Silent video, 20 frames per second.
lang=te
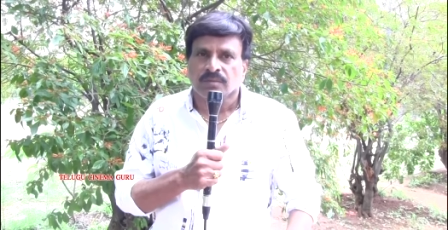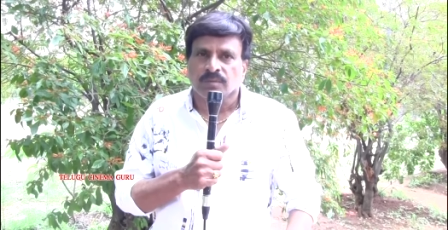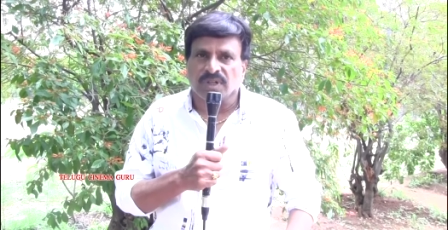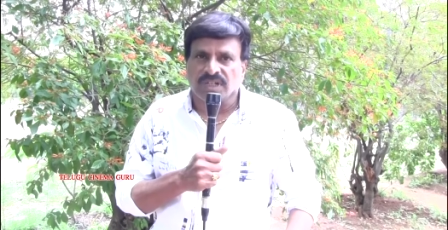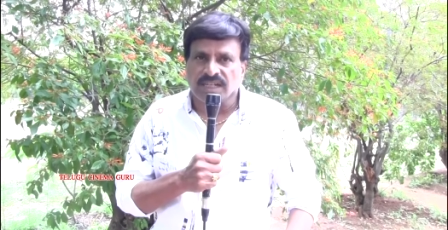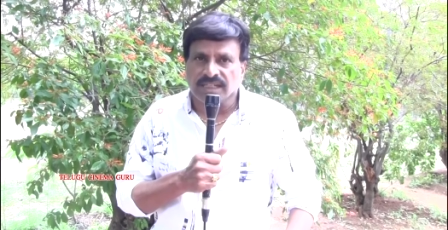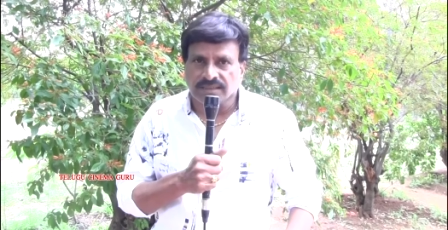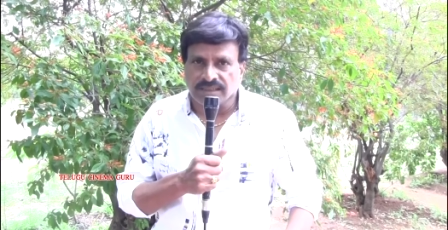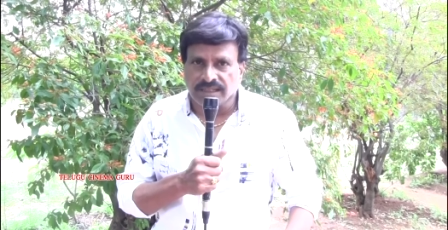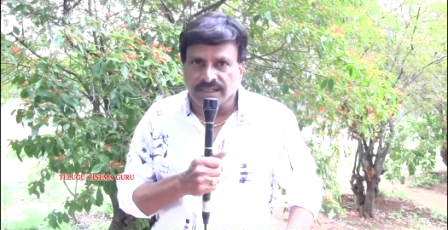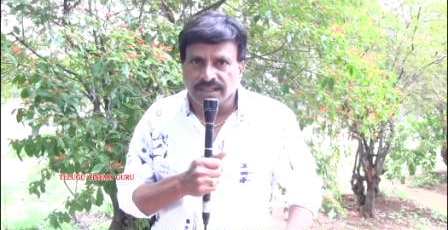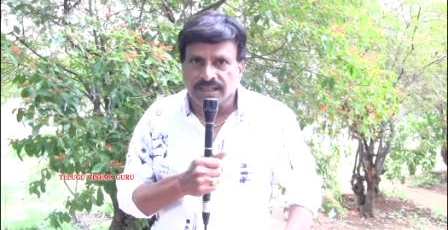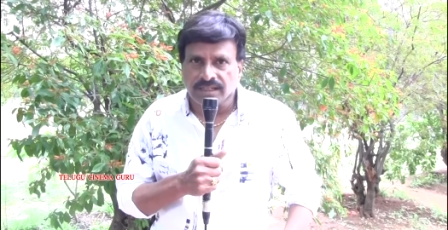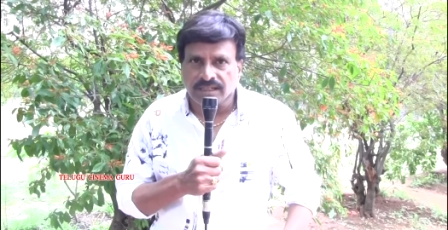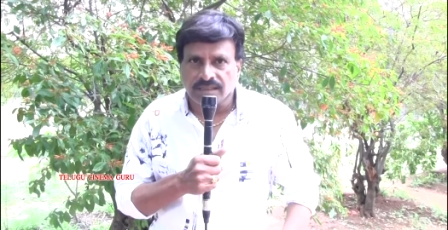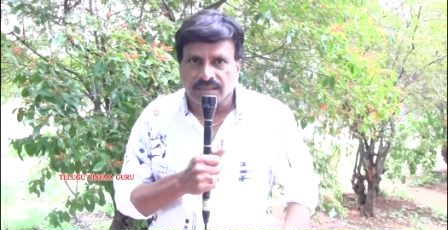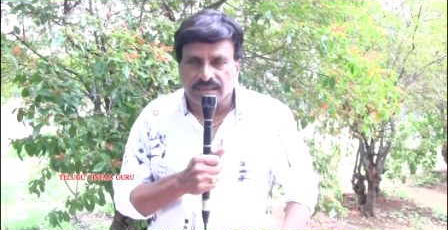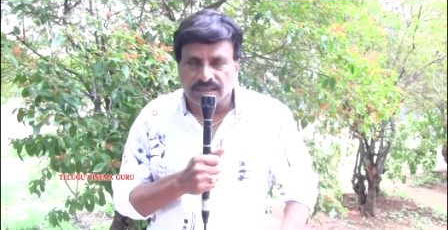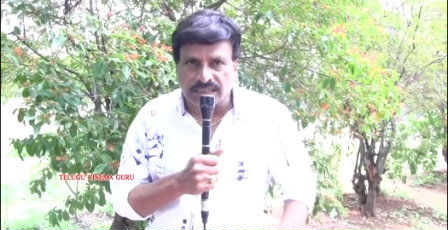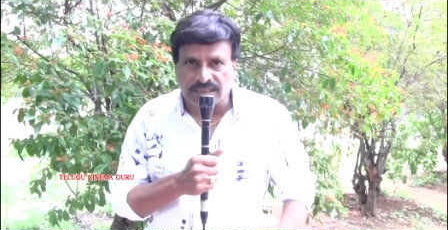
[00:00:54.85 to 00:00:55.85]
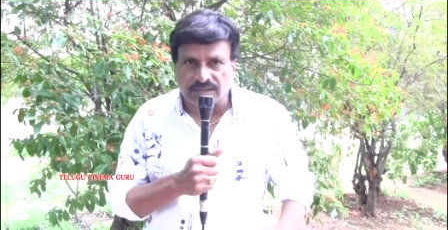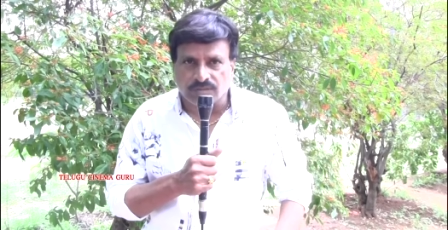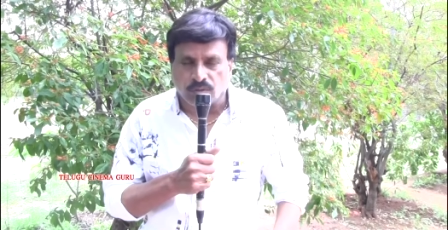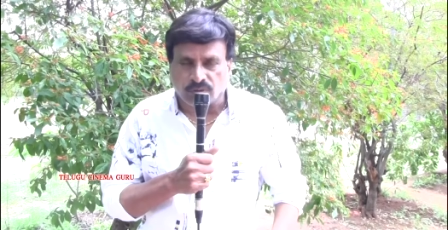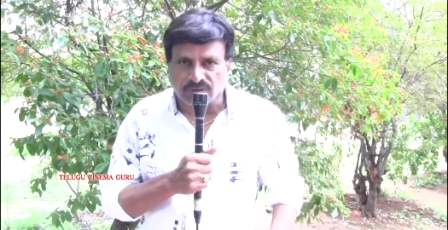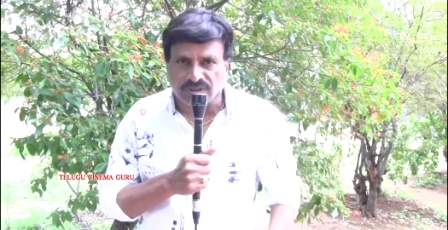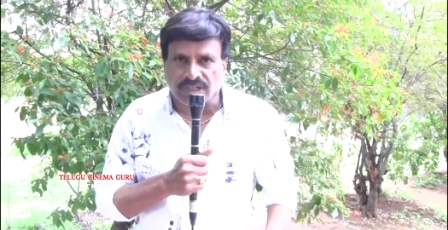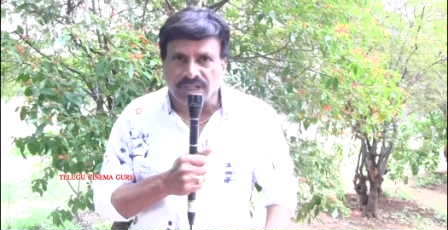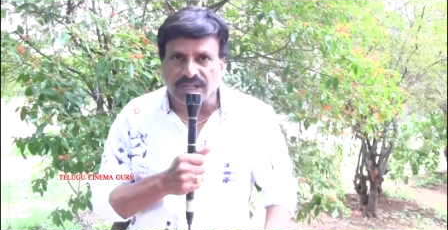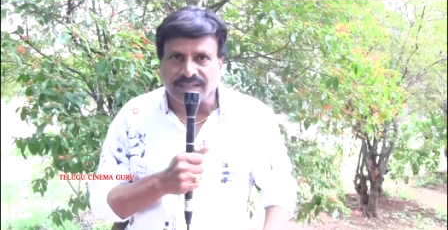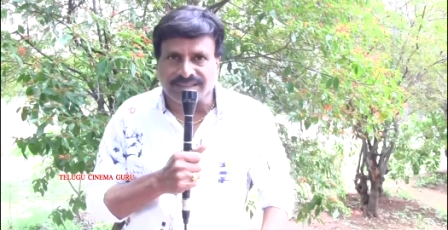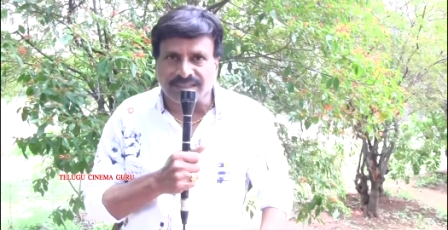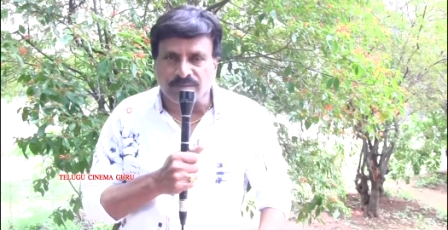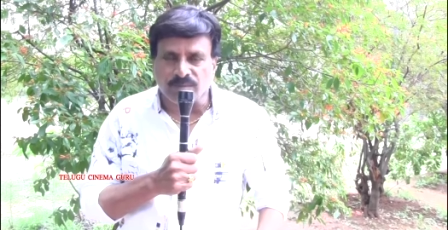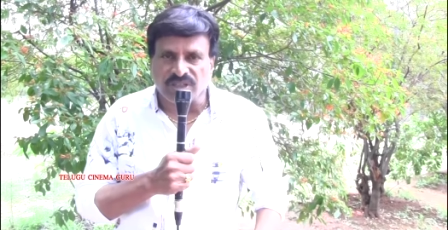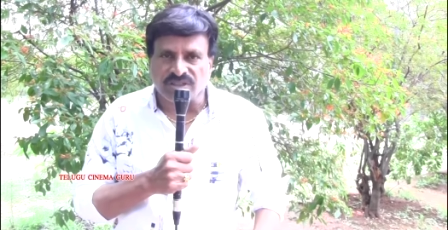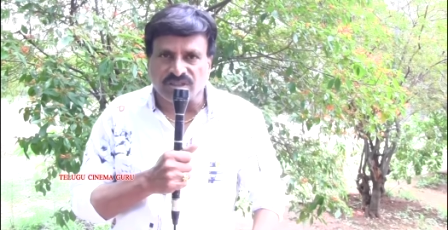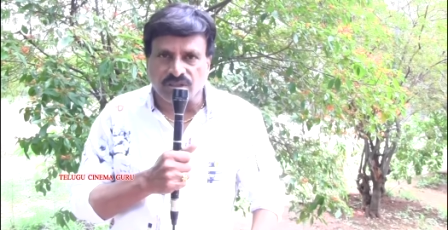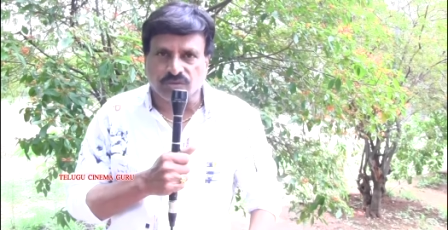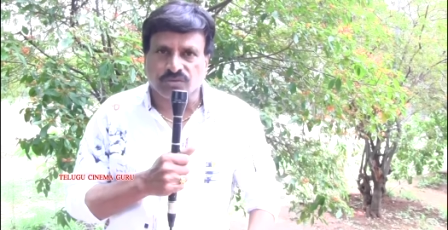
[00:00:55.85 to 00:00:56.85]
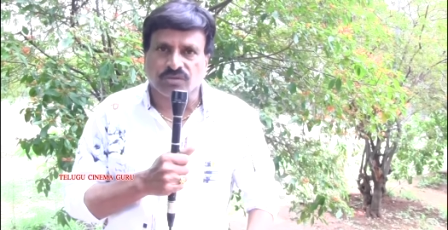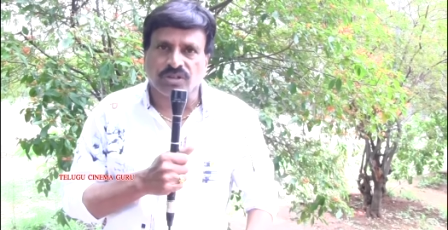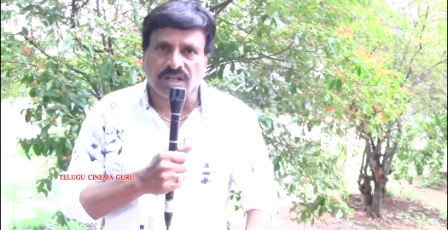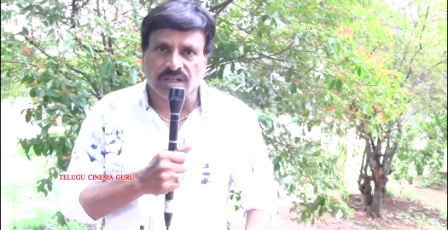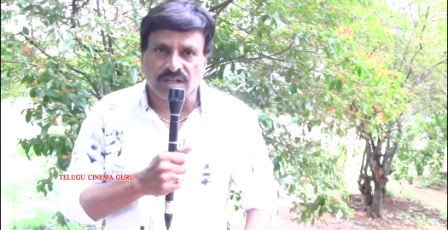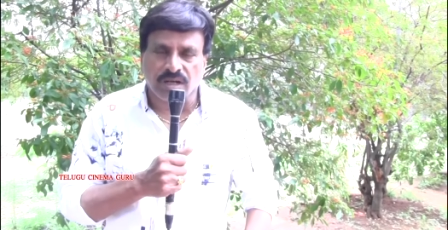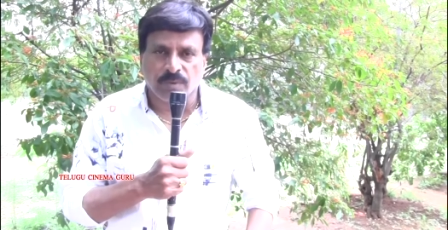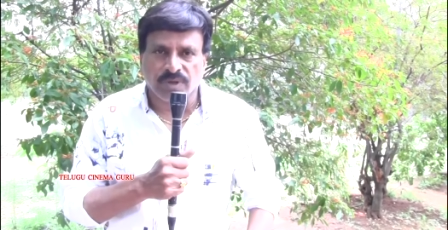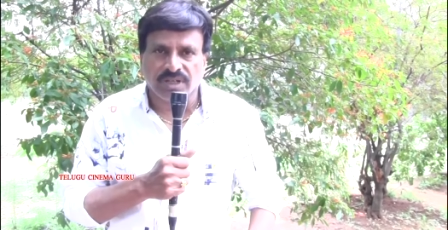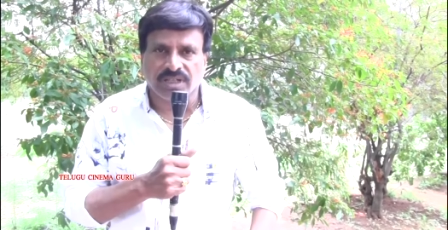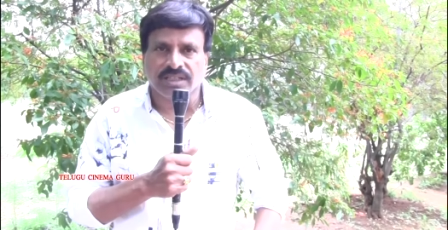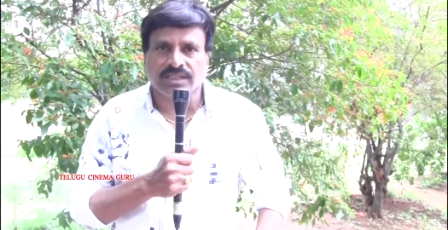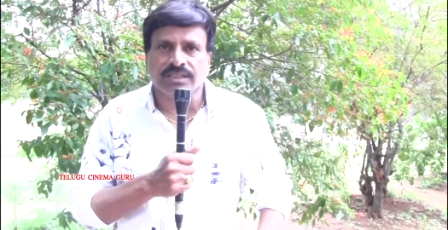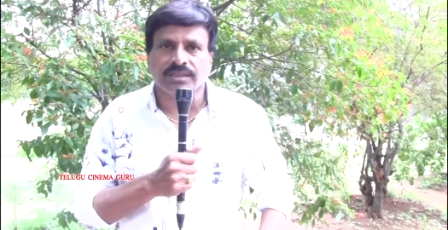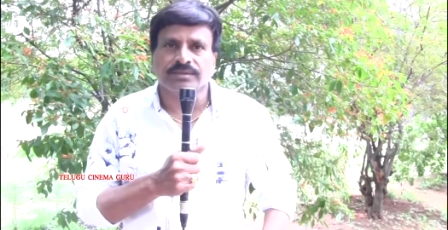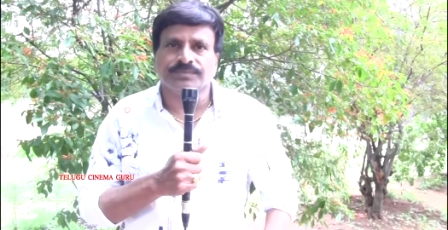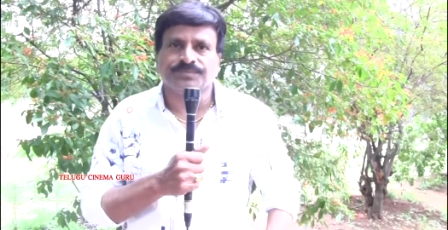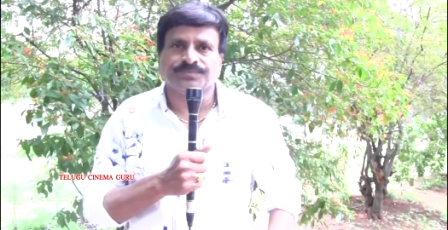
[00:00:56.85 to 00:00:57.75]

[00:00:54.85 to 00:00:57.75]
బట్ అయితే నేను సొంతంగా సినిమా చేసుకున్నాను కాబట్టి